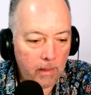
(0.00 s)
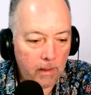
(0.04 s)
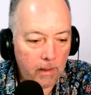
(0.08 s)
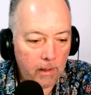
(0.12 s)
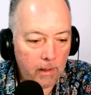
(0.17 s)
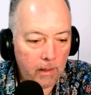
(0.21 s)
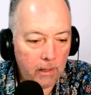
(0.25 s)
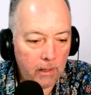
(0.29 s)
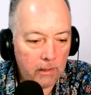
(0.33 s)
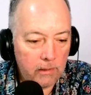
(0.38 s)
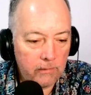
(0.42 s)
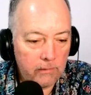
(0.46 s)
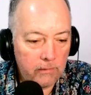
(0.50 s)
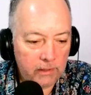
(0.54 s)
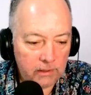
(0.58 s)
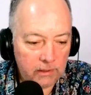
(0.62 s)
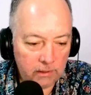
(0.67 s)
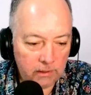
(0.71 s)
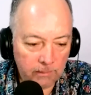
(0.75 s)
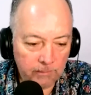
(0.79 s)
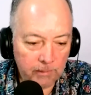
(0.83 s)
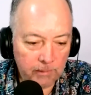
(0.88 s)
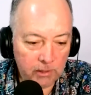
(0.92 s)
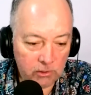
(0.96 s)
a
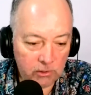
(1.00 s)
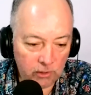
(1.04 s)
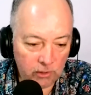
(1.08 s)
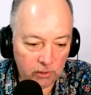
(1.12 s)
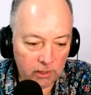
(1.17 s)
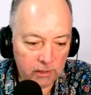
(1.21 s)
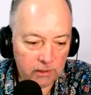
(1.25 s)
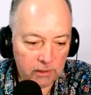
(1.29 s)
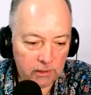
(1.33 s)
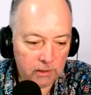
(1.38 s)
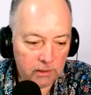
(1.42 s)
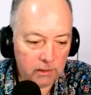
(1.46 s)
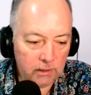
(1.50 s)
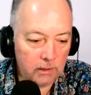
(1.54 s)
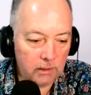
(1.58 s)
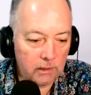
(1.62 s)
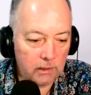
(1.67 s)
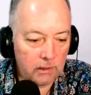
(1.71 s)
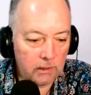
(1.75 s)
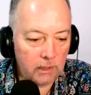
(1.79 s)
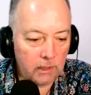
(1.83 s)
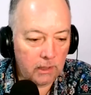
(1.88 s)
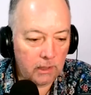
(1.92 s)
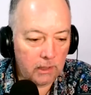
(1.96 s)
diversas personas,
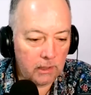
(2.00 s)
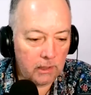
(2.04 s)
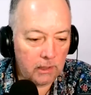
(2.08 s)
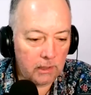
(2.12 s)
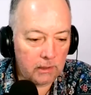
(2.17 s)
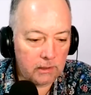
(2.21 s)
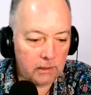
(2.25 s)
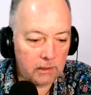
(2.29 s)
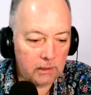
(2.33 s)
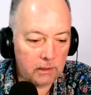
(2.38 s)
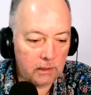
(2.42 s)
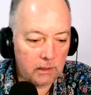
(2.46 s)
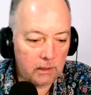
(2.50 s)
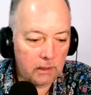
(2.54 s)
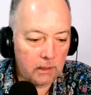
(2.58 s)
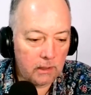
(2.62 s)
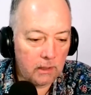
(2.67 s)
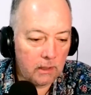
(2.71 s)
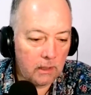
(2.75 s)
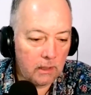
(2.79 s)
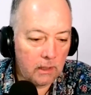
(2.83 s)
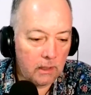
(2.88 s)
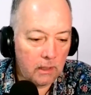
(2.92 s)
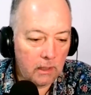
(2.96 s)
entre ellas
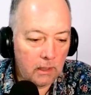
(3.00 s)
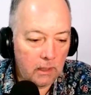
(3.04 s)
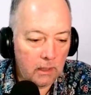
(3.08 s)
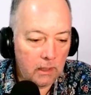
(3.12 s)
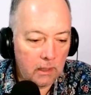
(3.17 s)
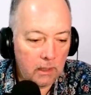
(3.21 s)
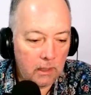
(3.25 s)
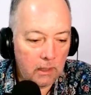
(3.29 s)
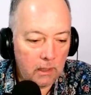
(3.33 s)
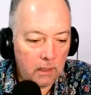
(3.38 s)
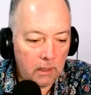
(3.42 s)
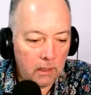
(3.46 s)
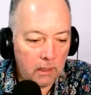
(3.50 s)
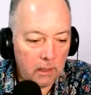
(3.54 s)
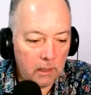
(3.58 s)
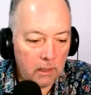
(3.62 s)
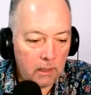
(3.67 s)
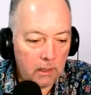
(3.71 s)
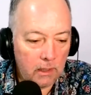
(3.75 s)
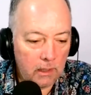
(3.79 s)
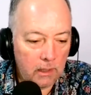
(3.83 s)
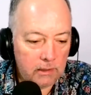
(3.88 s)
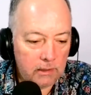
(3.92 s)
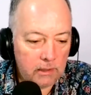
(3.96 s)

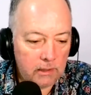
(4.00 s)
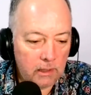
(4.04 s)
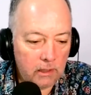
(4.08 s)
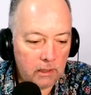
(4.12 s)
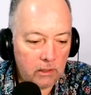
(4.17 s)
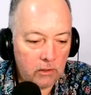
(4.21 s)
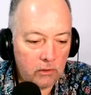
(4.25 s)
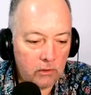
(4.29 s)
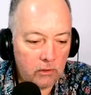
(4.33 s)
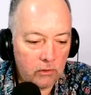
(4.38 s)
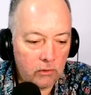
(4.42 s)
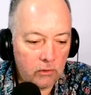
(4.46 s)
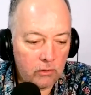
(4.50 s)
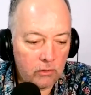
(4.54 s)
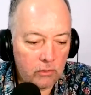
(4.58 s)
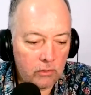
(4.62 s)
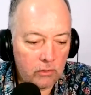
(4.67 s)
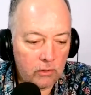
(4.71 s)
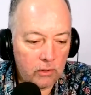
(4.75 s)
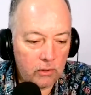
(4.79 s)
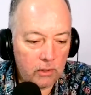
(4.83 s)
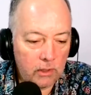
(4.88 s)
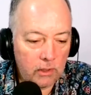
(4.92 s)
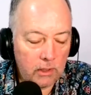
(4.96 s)
a Sergio
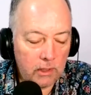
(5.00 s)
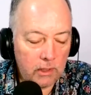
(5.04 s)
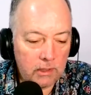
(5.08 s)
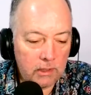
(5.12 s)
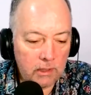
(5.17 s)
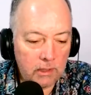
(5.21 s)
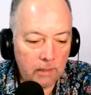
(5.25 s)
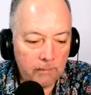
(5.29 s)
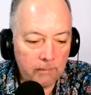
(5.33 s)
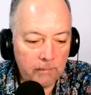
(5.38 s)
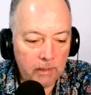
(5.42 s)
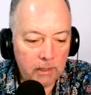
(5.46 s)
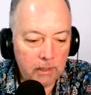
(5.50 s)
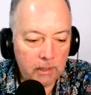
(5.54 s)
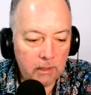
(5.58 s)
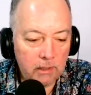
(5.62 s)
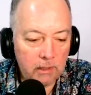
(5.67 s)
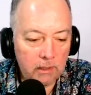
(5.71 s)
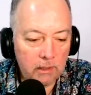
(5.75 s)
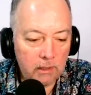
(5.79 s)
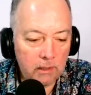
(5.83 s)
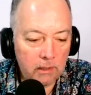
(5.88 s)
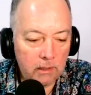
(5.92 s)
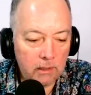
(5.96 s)

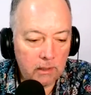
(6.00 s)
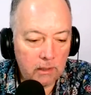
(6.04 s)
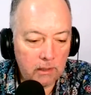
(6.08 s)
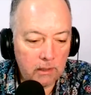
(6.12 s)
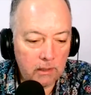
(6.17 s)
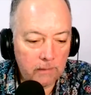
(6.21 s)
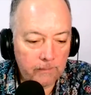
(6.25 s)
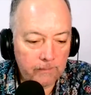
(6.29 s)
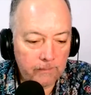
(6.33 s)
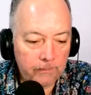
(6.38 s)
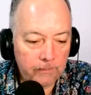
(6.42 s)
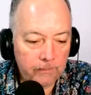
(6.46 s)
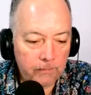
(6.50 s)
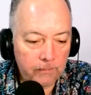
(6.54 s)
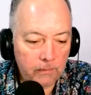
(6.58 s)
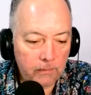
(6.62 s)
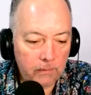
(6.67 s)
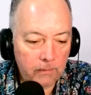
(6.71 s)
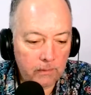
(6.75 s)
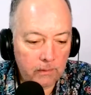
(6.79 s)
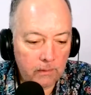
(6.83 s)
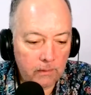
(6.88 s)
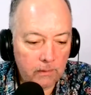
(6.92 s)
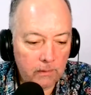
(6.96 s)
Isasmendi
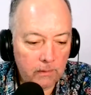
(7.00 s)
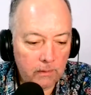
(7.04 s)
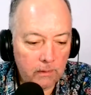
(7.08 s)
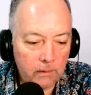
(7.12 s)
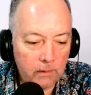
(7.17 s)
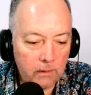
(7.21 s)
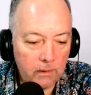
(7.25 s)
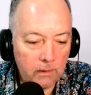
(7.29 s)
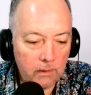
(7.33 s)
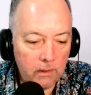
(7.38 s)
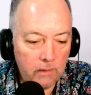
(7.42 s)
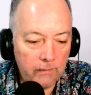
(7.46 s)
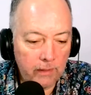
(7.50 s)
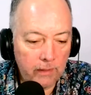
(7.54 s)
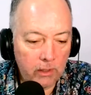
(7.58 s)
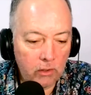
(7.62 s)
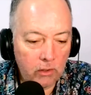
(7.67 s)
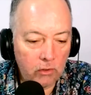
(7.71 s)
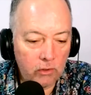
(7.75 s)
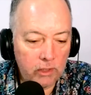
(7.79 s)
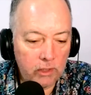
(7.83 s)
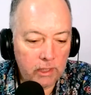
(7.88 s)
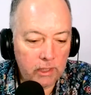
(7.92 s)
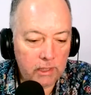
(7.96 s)
y
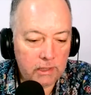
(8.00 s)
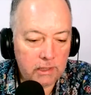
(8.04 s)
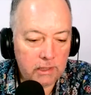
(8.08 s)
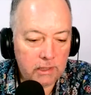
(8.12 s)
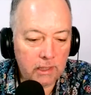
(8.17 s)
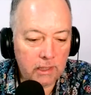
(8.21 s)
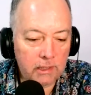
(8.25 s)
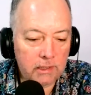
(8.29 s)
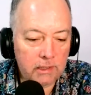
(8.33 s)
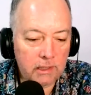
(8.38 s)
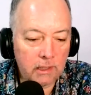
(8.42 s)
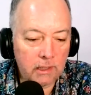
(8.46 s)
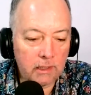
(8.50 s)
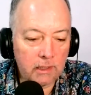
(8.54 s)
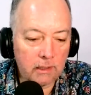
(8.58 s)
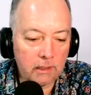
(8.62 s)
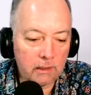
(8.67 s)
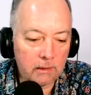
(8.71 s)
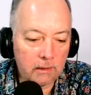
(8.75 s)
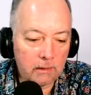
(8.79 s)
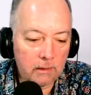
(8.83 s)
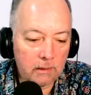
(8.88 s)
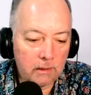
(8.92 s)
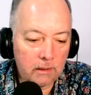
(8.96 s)
Vasconia
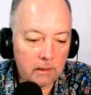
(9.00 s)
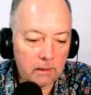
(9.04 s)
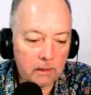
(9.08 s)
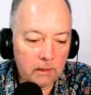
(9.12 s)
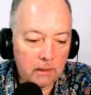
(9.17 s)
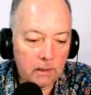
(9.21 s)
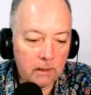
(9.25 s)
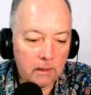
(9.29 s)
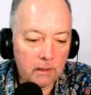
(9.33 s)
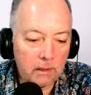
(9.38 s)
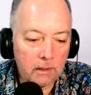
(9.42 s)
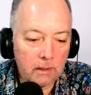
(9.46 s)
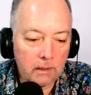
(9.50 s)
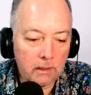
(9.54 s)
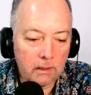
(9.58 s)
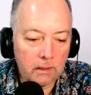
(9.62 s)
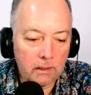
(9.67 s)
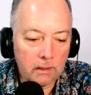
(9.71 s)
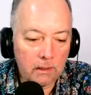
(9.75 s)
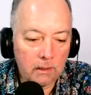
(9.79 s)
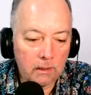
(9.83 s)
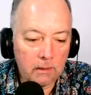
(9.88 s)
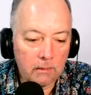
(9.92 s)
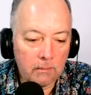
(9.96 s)
Cereceda
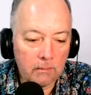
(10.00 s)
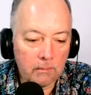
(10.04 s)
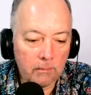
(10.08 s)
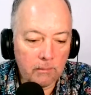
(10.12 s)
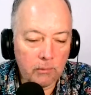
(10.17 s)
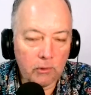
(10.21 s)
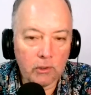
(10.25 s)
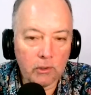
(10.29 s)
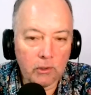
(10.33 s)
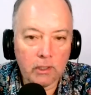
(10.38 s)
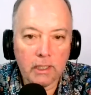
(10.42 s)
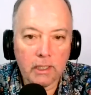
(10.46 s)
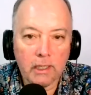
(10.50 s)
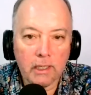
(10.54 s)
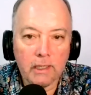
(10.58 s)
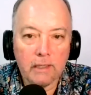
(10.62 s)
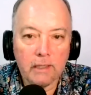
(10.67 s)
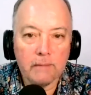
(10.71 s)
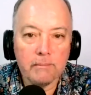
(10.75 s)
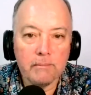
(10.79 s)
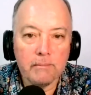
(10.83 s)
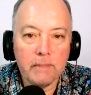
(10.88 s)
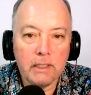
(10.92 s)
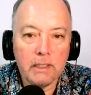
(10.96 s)
por creer
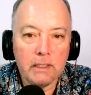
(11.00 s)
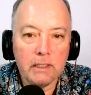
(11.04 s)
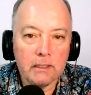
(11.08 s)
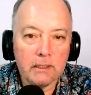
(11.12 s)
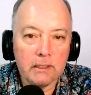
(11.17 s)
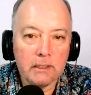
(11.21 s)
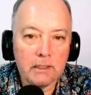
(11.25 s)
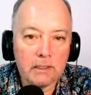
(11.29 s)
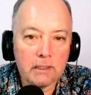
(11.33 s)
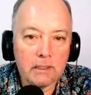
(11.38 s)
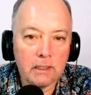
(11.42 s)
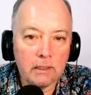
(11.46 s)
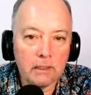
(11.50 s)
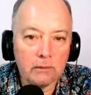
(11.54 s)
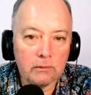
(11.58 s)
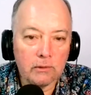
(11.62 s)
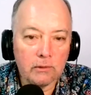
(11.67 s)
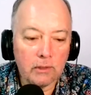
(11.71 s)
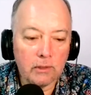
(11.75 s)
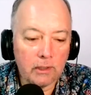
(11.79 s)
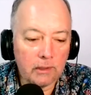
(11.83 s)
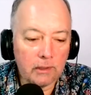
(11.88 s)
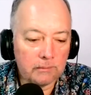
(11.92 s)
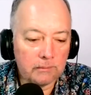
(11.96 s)
en mí, dice la
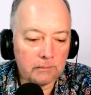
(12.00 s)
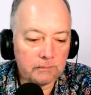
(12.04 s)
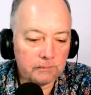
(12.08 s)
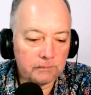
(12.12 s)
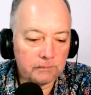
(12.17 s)
autora.